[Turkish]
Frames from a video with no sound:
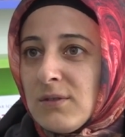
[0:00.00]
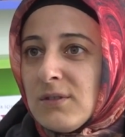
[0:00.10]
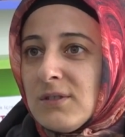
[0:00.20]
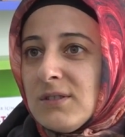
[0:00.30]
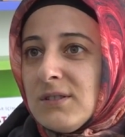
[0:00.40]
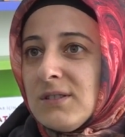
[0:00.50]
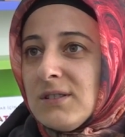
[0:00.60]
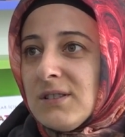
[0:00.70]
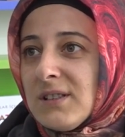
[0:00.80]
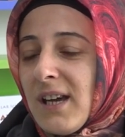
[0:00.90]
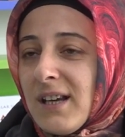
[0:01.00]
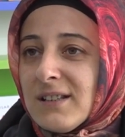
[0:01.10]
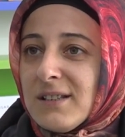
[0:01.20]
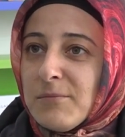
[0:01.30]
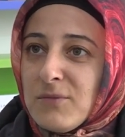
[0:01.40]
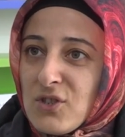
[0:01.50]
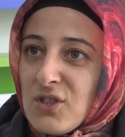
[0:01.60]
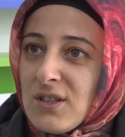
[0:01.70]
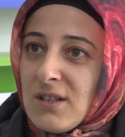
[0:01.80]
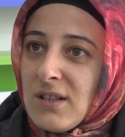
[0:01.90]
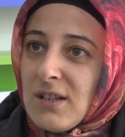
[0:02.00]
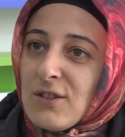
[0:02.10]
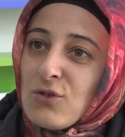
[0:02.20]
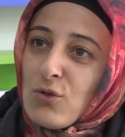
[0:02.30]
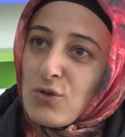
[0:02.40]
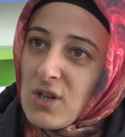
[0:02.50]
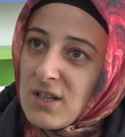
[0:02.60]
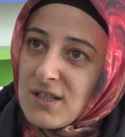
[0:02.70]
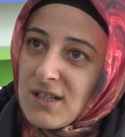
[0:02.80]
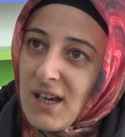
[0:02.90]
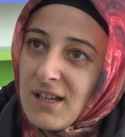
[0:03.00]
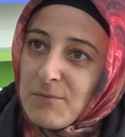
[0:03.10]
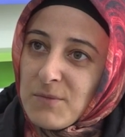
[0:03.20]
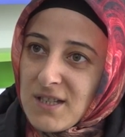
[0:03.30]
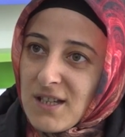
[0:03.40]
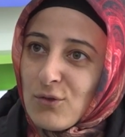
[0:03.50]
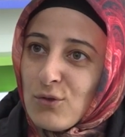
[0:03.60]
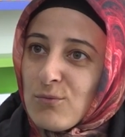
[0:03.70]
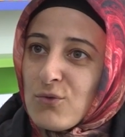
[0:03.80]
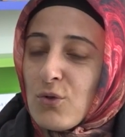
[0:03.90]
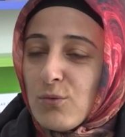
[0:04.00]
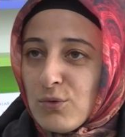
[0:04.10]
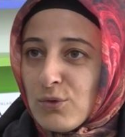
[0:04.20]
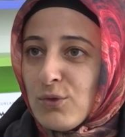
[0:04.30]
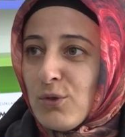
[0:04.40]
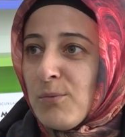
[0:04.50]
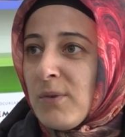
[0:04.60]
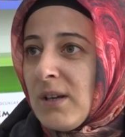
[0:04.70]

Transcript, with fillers: e, geldiğim için çok şanslı kendimi hissediyorum. Çok mutluyum.